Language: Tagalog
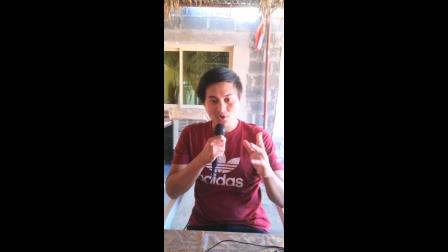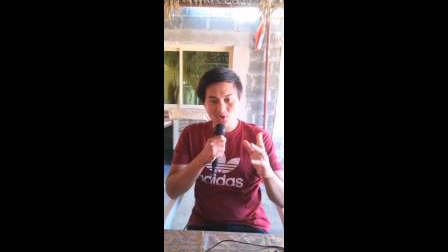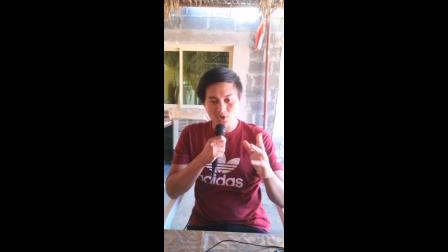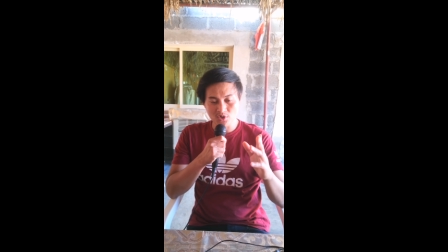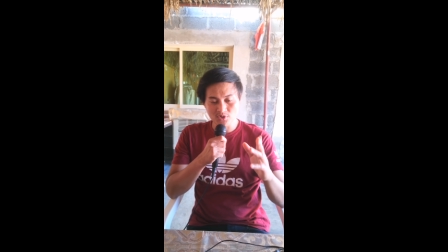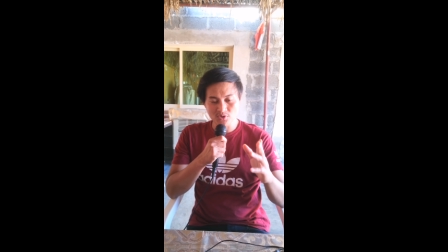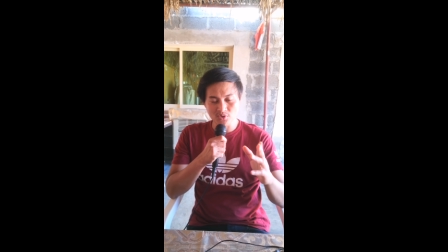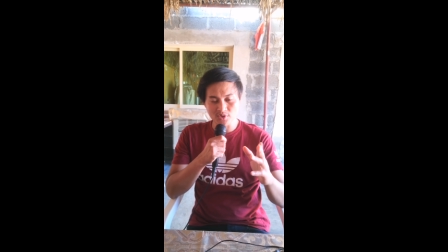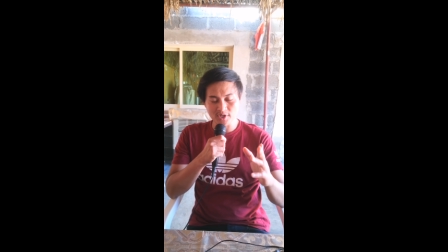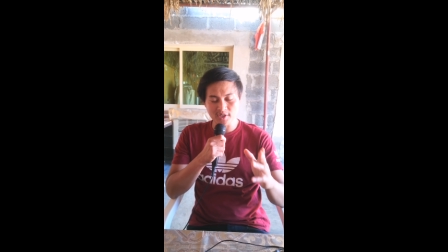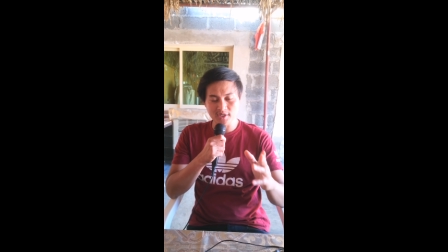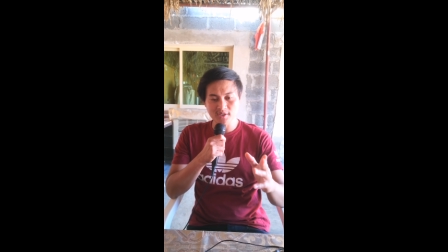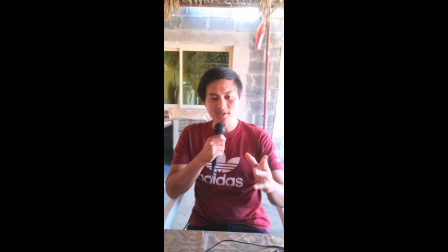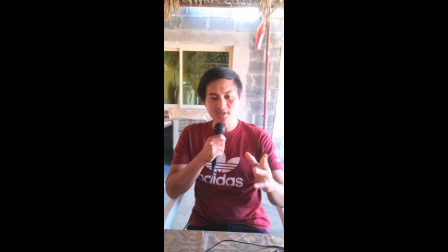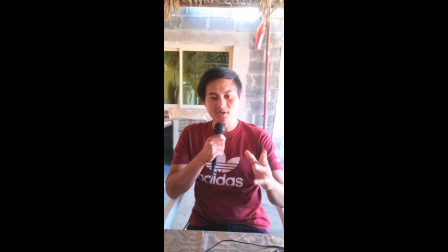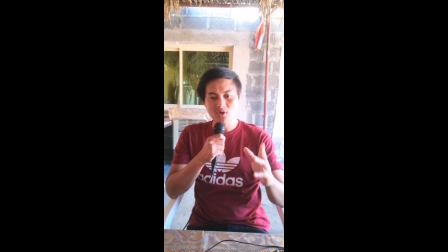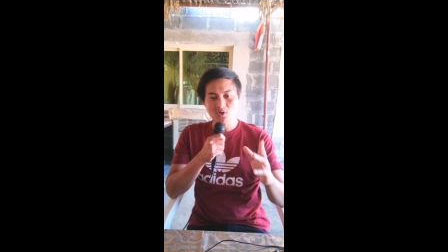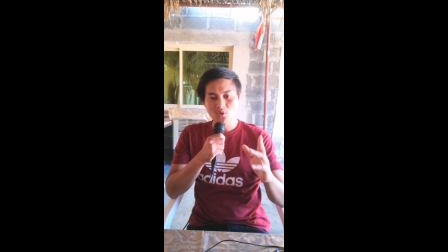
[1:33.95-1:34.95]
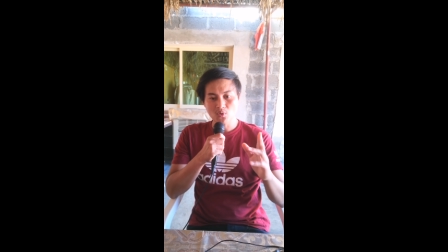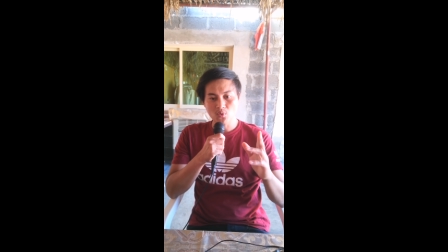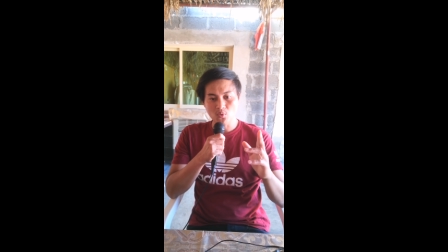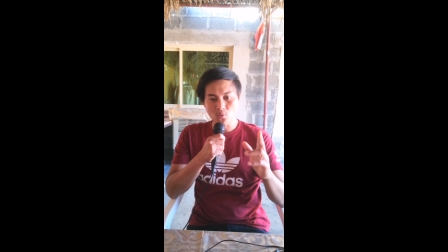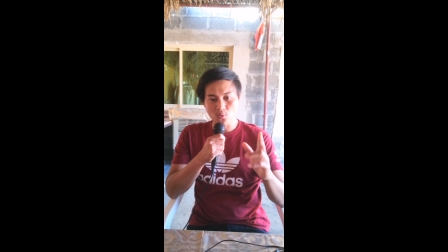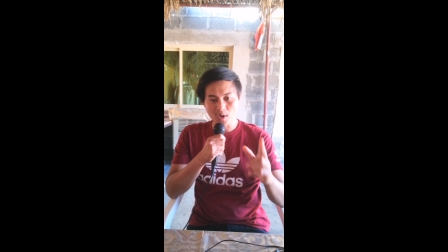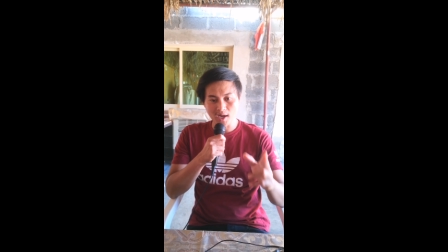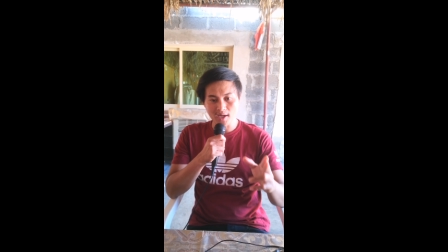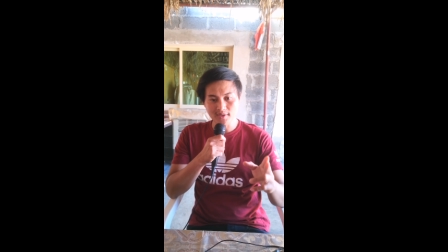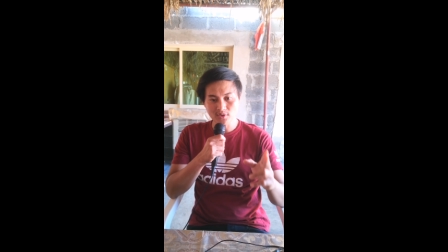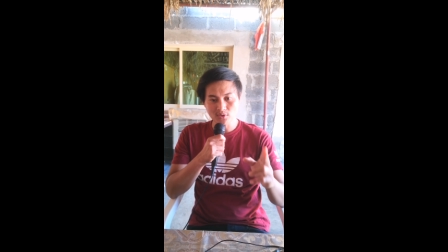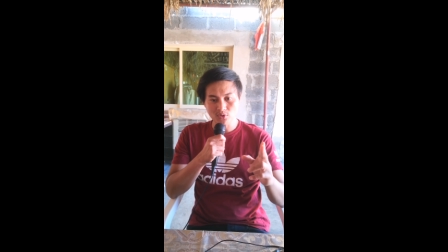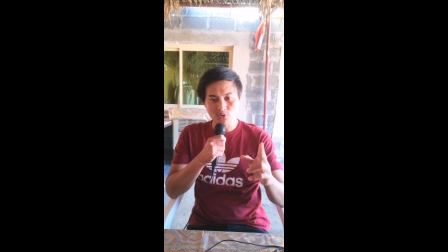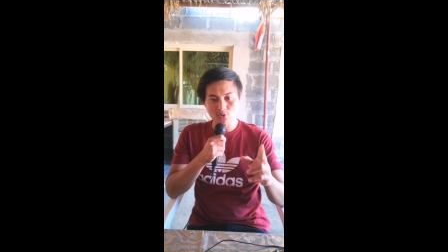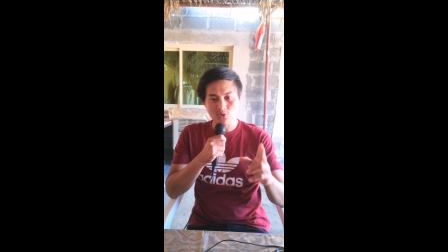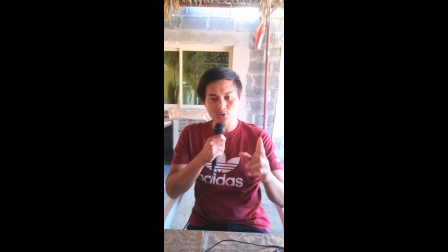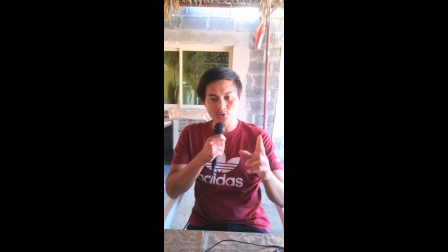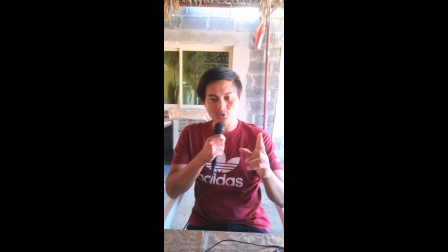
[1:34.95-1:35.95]
honoring one
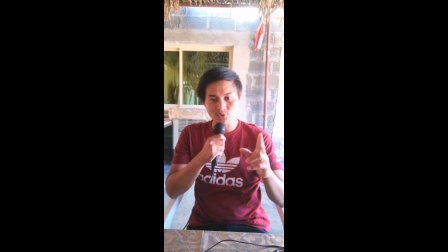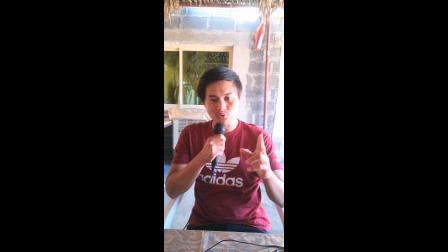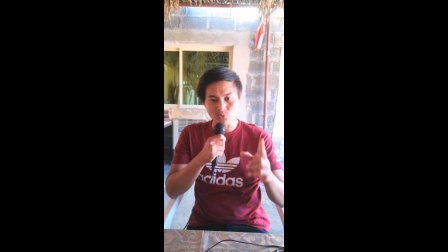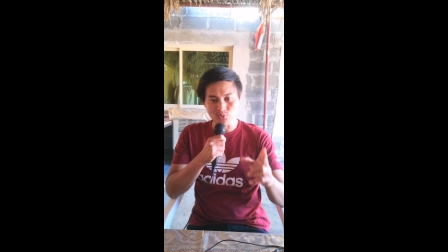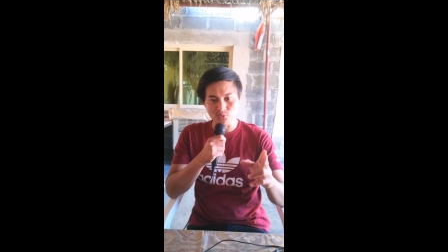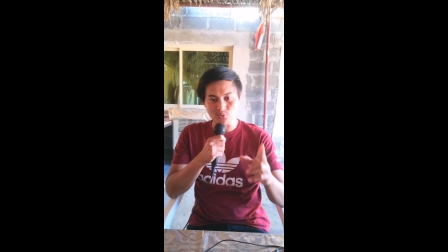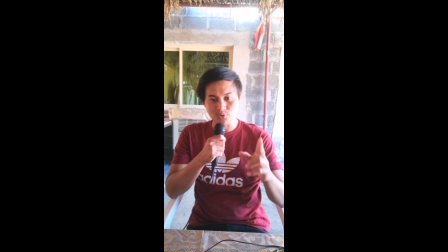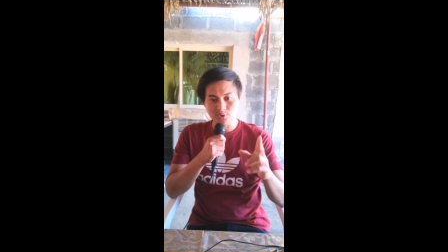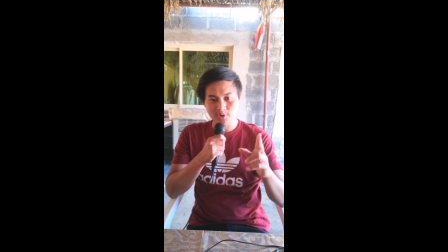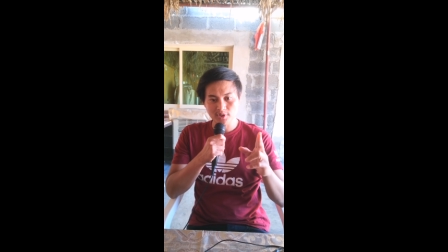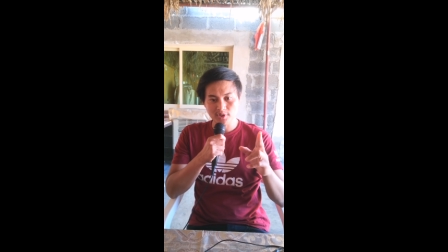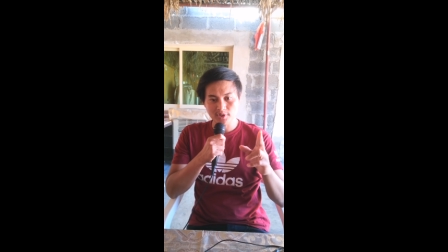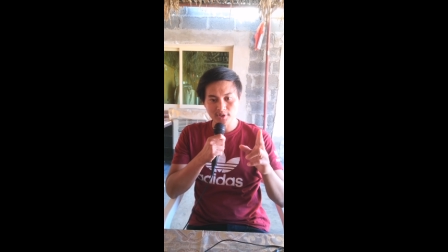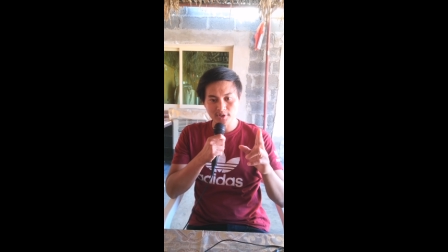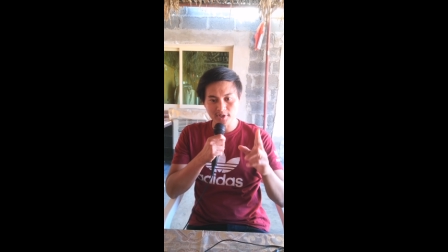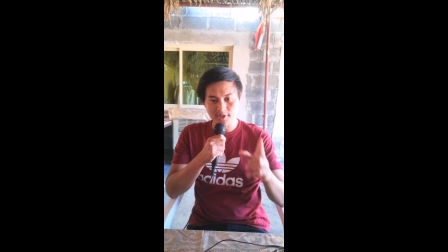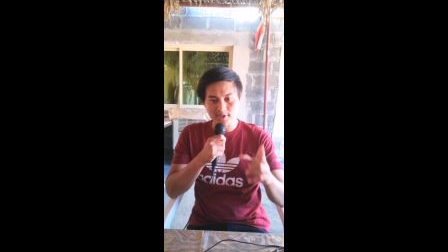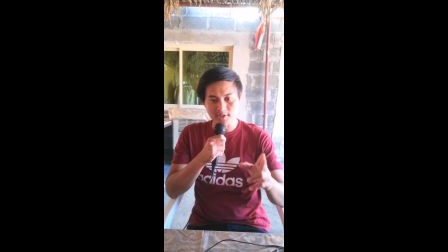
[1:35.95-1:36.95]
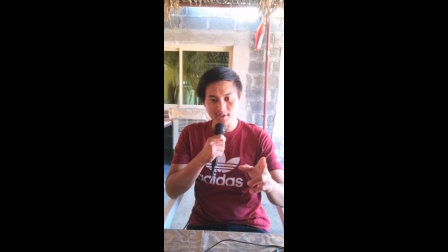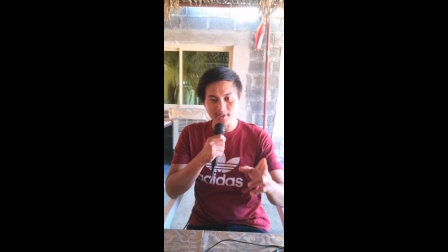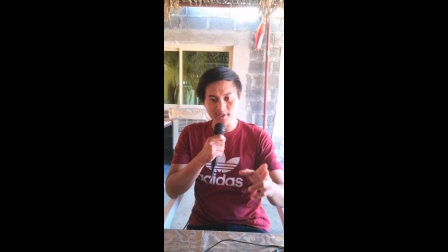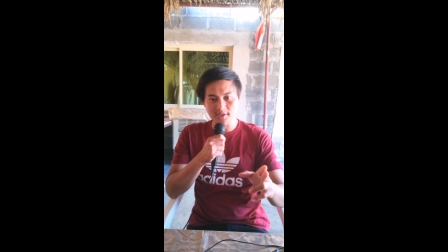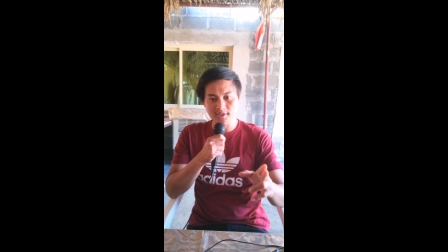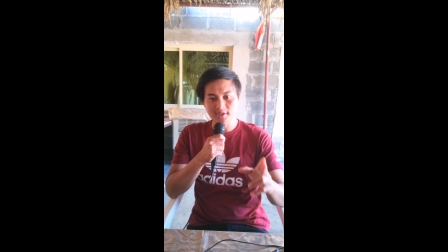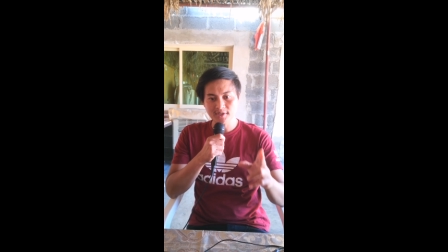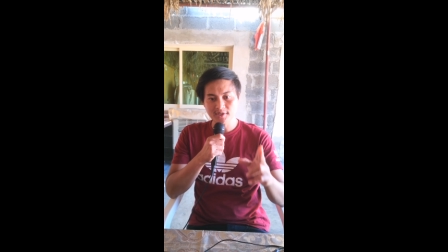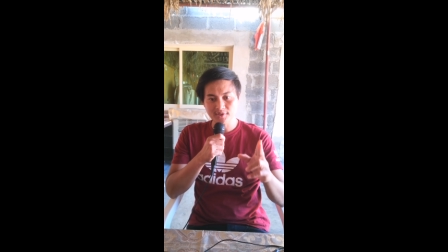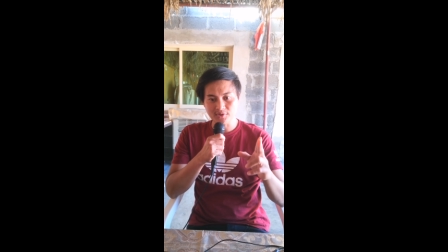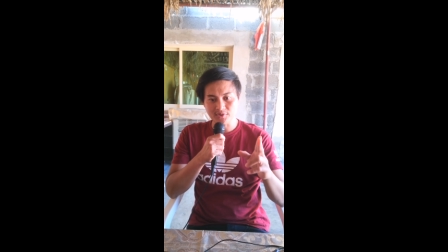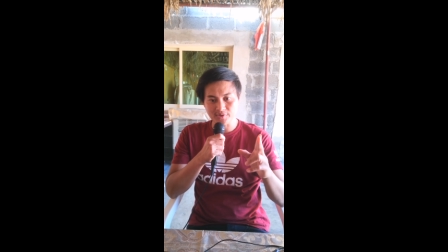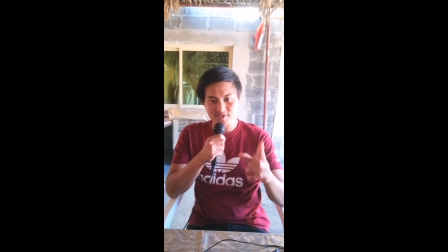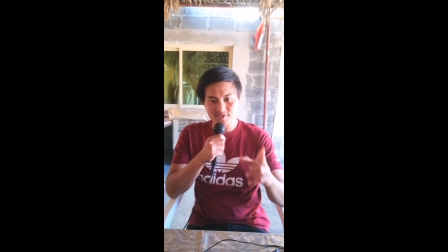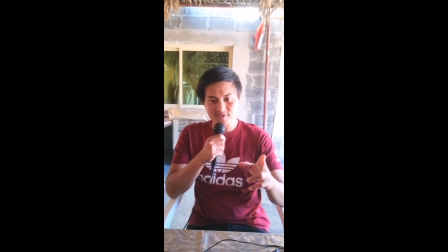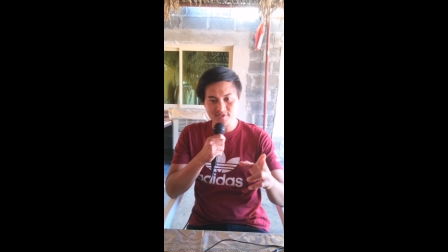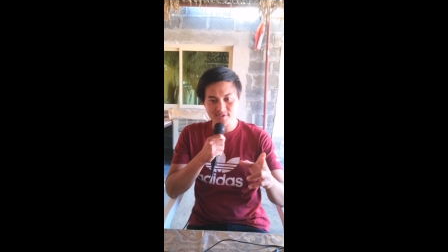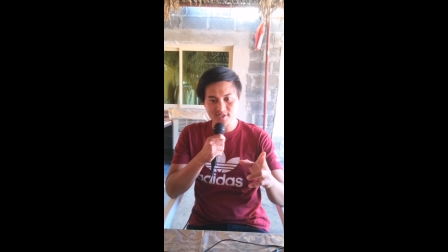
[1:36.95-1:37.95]
or two early
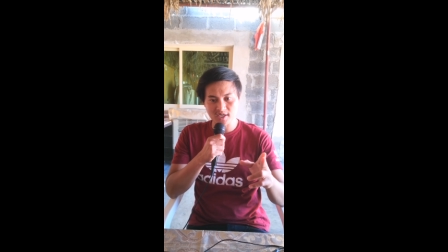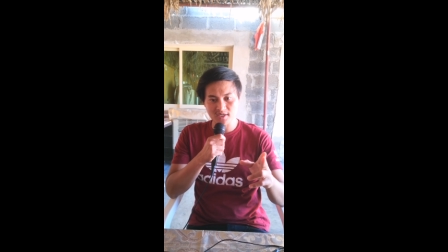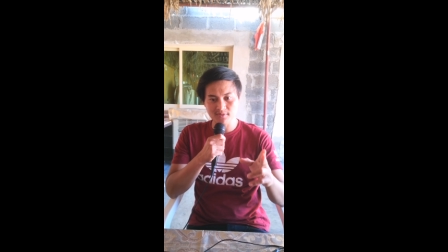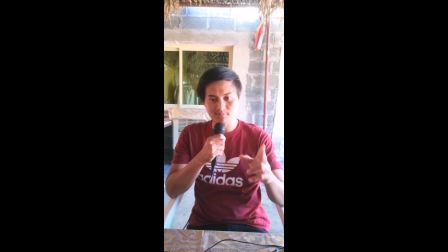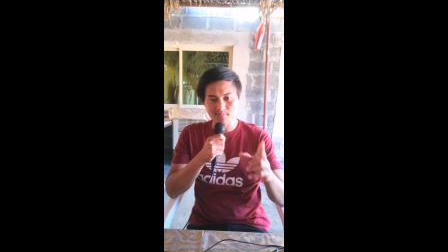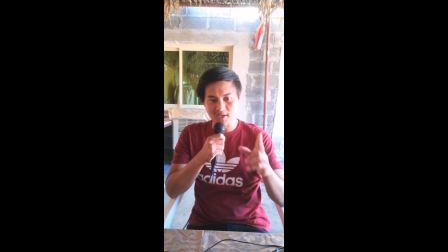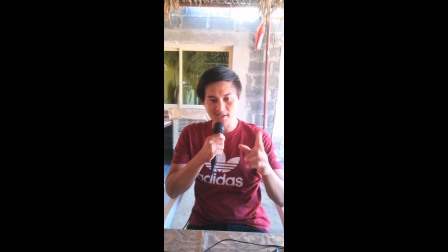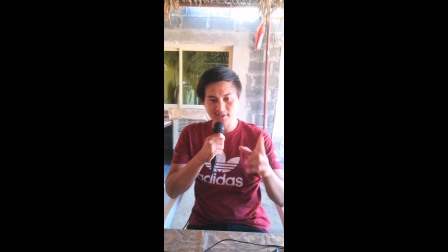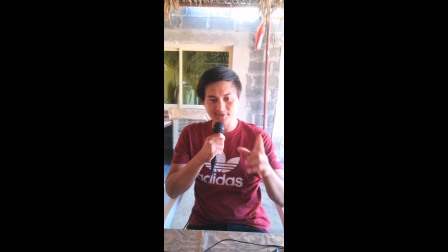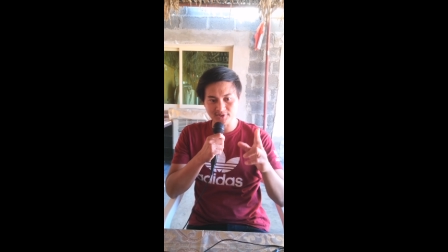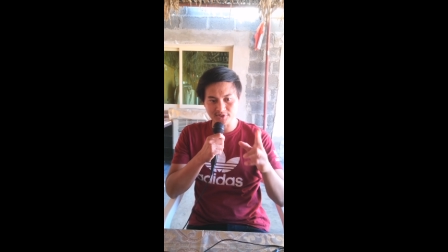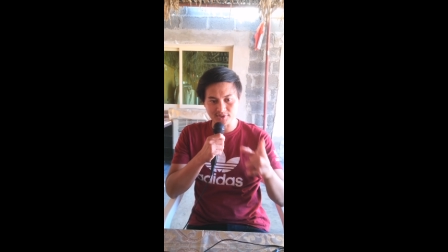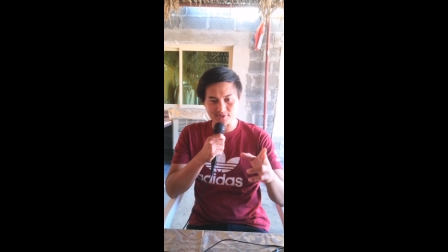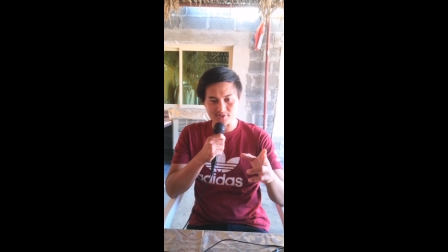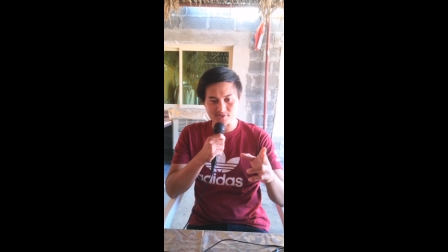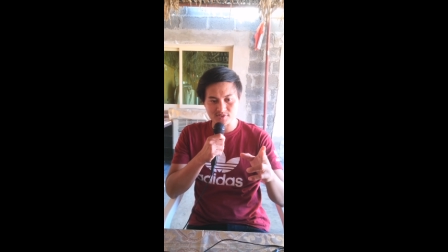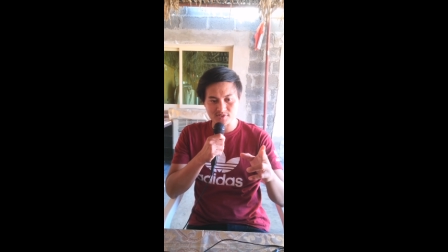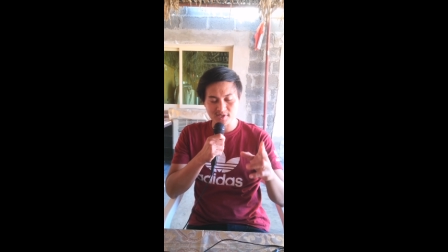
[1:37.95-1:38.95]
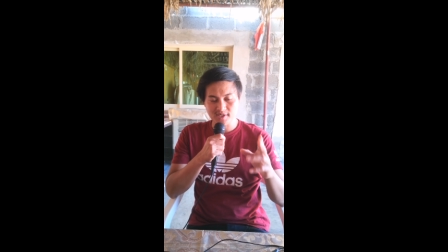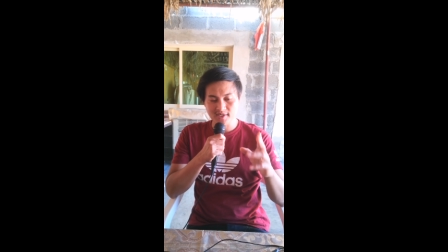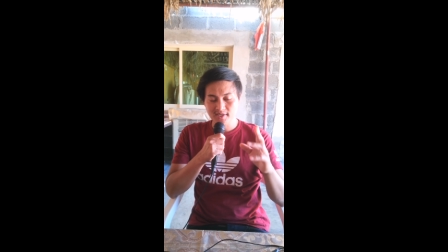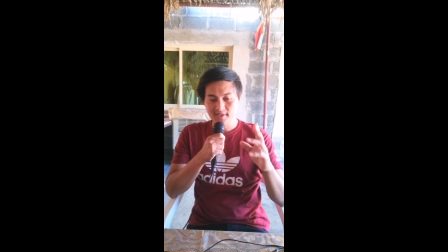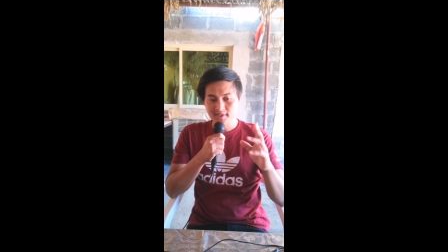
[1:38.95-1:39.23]
Christian martyrs